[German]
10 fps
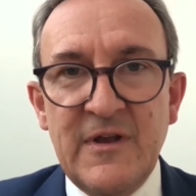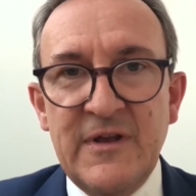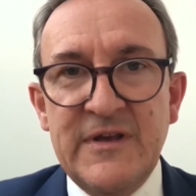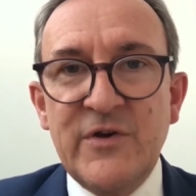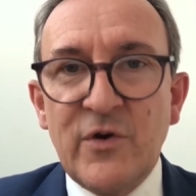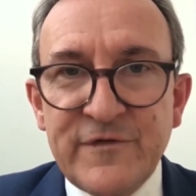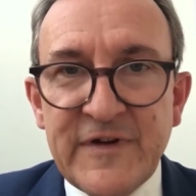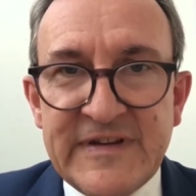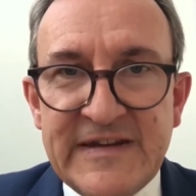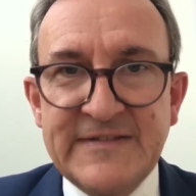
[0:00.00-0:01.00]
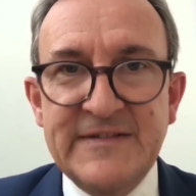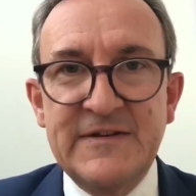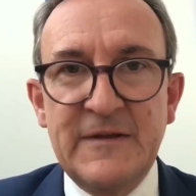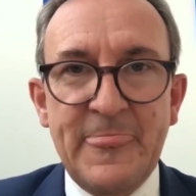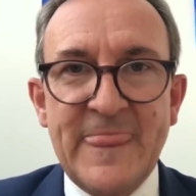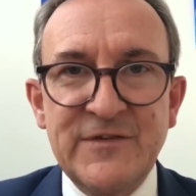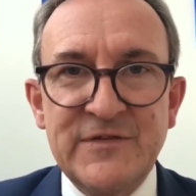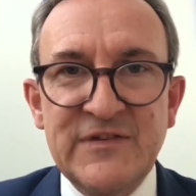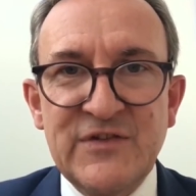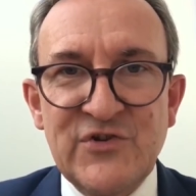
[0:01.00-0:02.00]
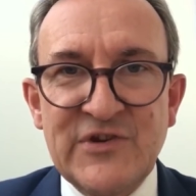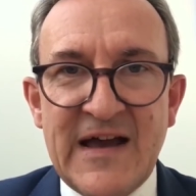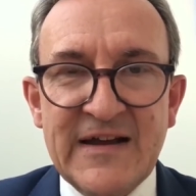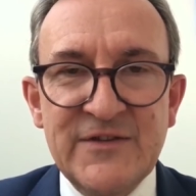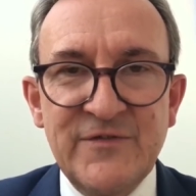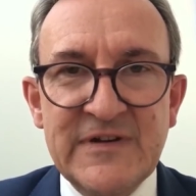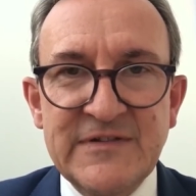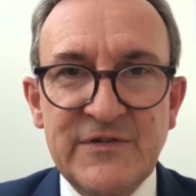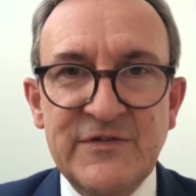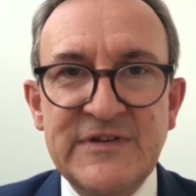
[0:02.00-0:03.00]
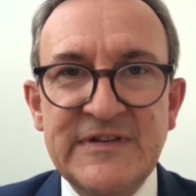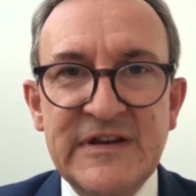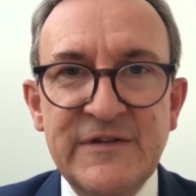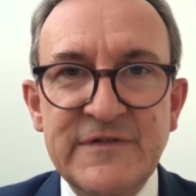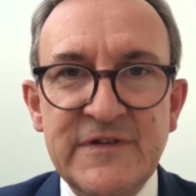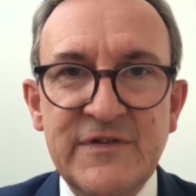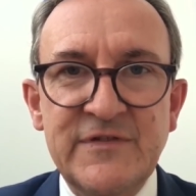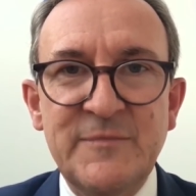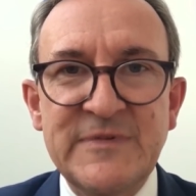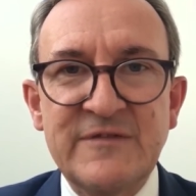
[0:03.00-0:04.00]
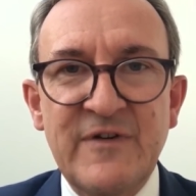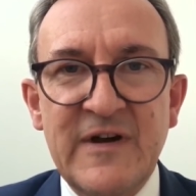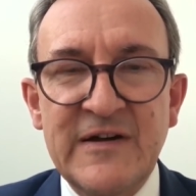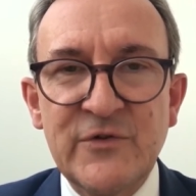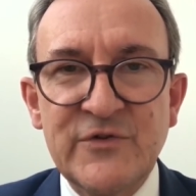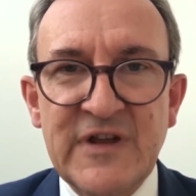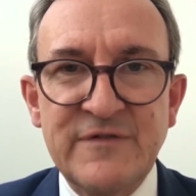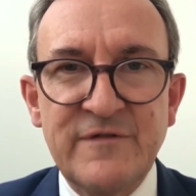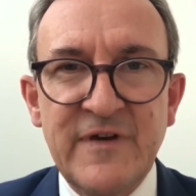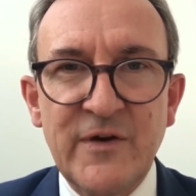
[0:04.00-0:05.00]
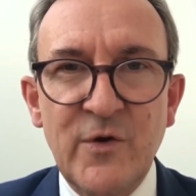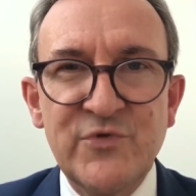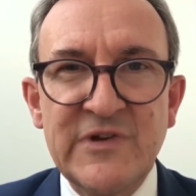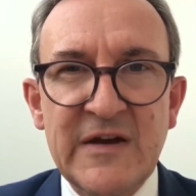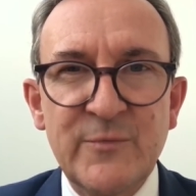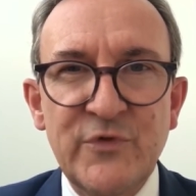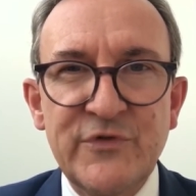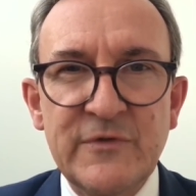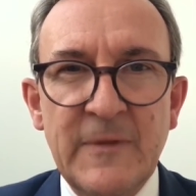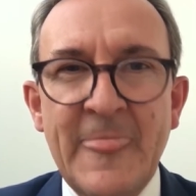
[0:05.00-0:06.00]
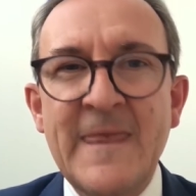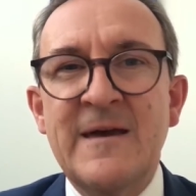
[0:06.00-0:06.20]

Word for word: Ich hoffe nicht, dass es schlagend wird, dass es sie trifft, dass sie sich mit einem Verwaltungsstrafverfahren herumschlagen müssen.